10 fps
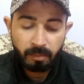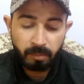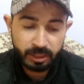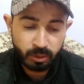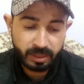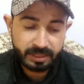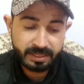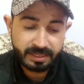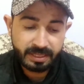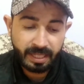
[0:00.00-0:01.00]
बाजोड़
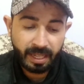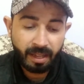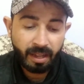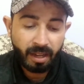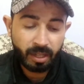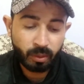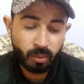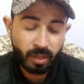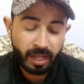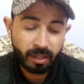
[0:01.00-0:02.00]
एजेंसी है
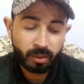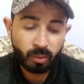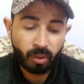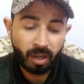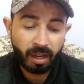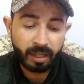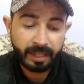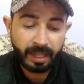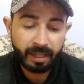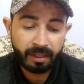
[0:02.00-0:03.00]
हंगू है कोहाट
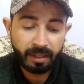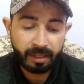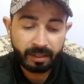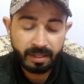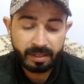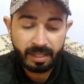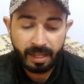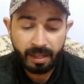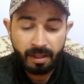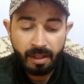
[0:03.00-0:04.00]
है लाड़काना
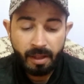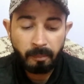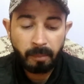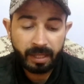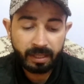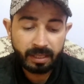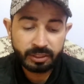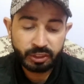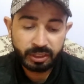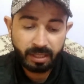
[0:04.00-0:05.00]
है पारा
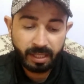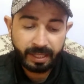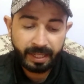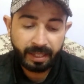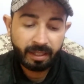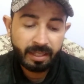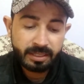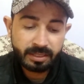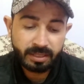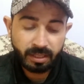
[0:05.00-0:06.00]
चिनार है
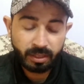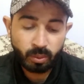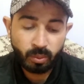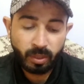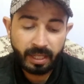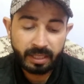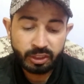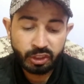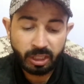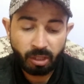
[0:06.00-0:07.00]
सकरदू है
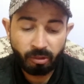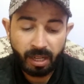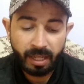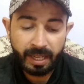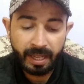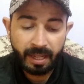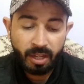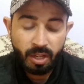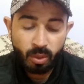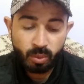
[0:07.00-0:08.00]
चकवाल है
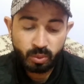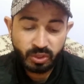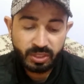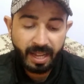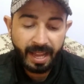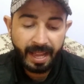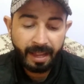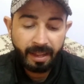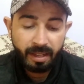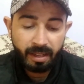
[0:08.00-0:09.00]
हंजा है
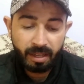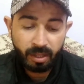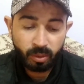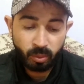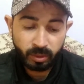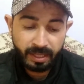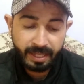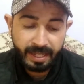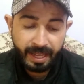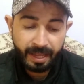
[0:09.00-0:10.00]

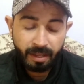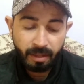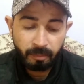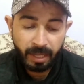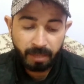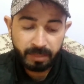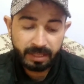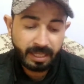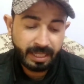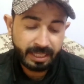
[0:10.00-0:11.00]
कोटली है
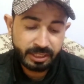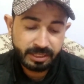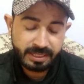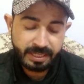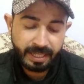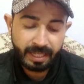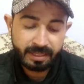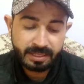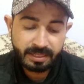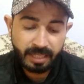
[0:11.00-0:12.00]
महमद एजेंसी है
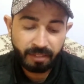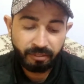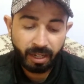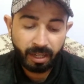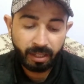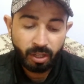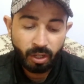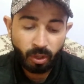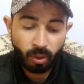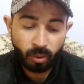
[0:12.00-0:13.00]
साहिवाल
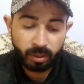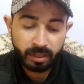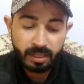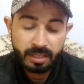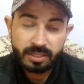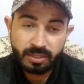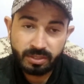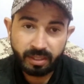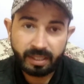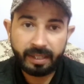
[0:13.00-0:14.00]
और
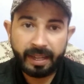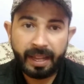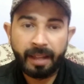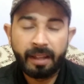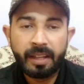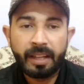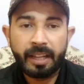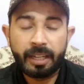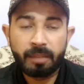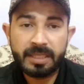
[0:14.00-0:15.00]
शक्कर है
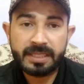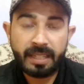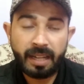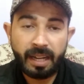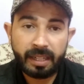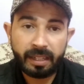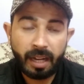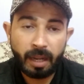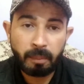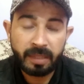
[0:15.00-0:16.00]
इनमें से अगर
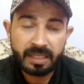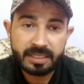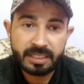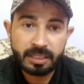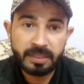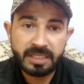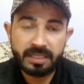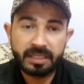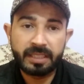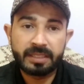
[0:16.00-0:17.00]
आप किसी भी
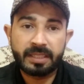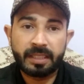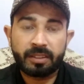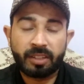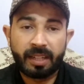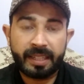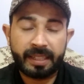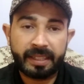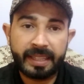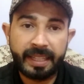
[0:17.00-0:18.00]
सिटी से ताल्लक़
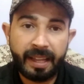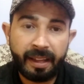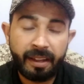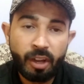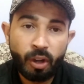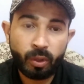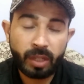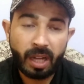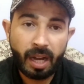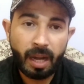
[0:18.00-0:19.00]
रखते हैं
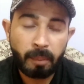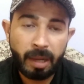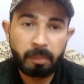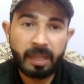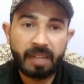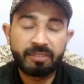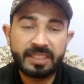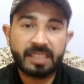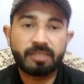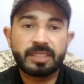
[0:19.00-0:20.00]
और आप अपना
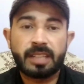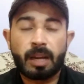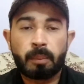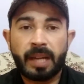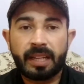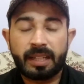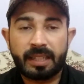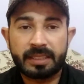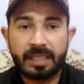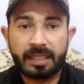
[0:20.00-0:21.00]
विज़न वीज़ा अप्लाई
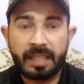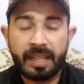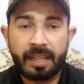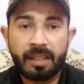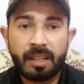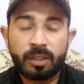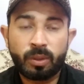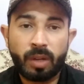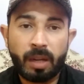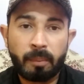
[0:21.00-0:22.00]
करना चाहते हैं
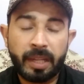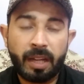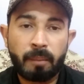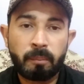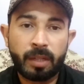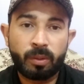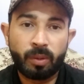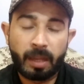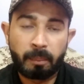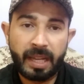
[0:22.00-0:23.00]
तो अभी आप
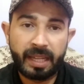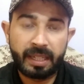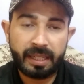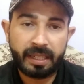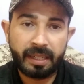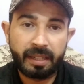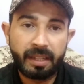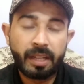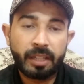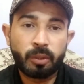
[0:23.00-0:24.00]
बिल्कुल अप्लाई ना करें
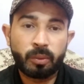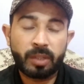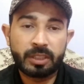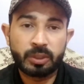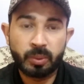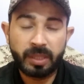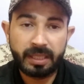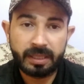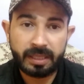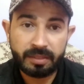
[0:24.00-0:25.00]
क्योंकि यूएई e
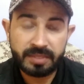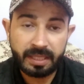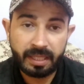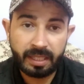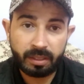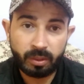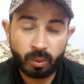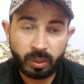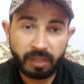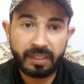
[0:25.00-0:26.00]
की तरफ से एक
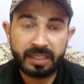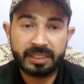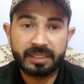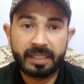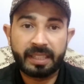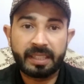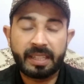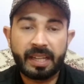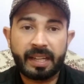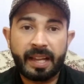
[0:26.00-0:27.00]
नोटिफिकेशन जारी
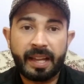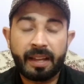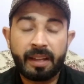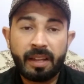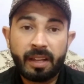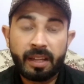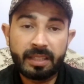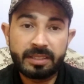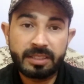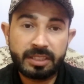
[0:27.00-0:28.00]
किया गया है
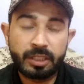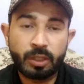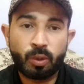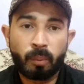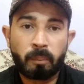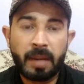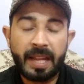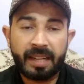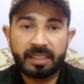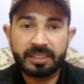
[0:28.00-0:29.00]
इन सिटी को
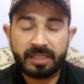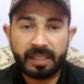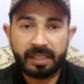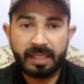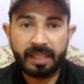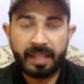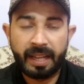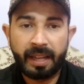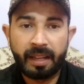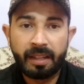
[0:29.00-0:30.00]
ब्लैक लिस्ट कर दिया गया
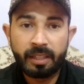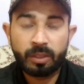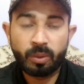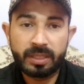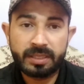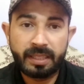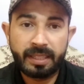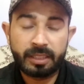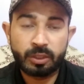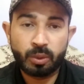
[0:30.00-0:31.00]
है तो
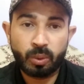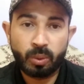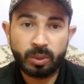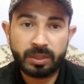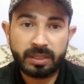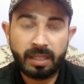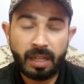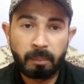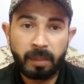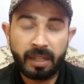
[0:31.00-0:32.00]
इसलिए जो दोस्त
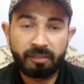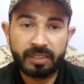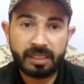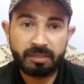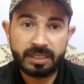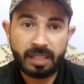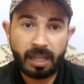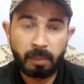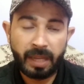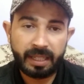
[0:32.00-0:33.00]
अपना विज़न वीज़ा
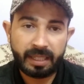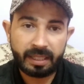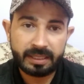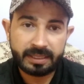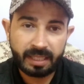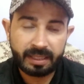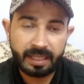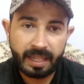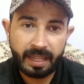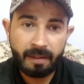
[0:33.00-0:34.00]
अप्लाई करना चाहते
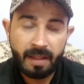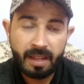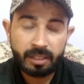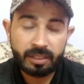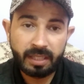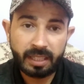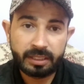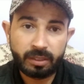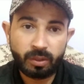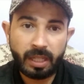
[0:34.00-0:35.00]
हैं या
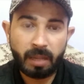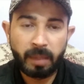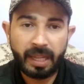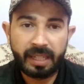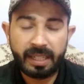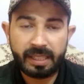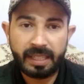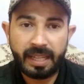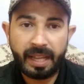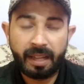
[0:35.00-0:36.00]
जिन्होंने अप्लाई कर
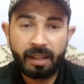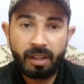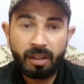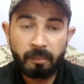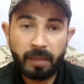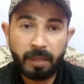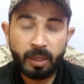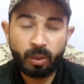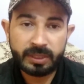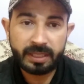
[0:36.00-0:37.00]
दिया है मे
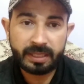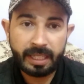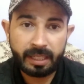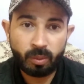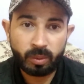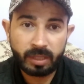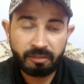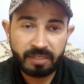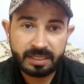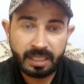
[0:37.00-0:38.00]
भी हो सकता है कि उनका
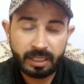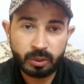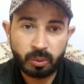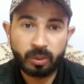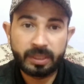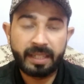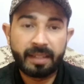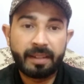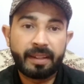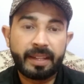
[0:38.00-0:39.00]
वीज़ा इशू हो जाए
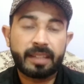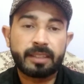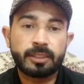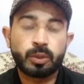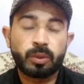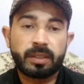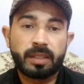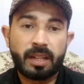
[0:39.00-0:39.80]
लेकिन जो